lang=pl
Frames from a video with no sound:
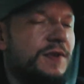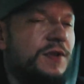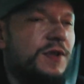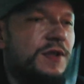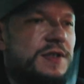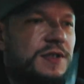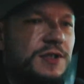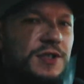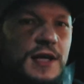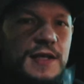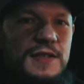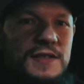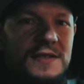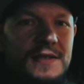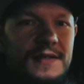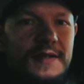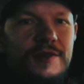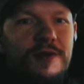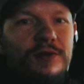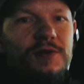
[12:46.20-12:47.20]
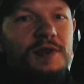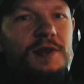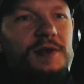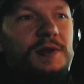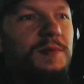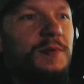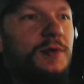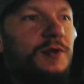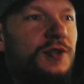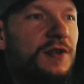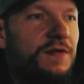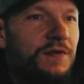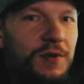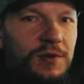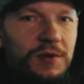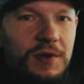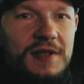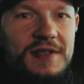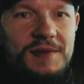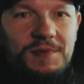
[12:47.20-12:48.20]
to jest czas, który może w
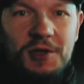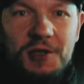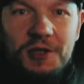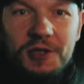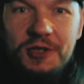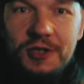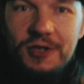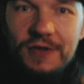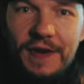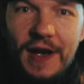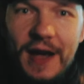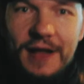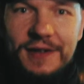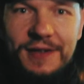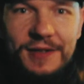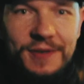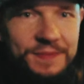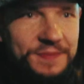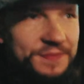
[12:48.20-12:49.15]
ogóle zmienić świat.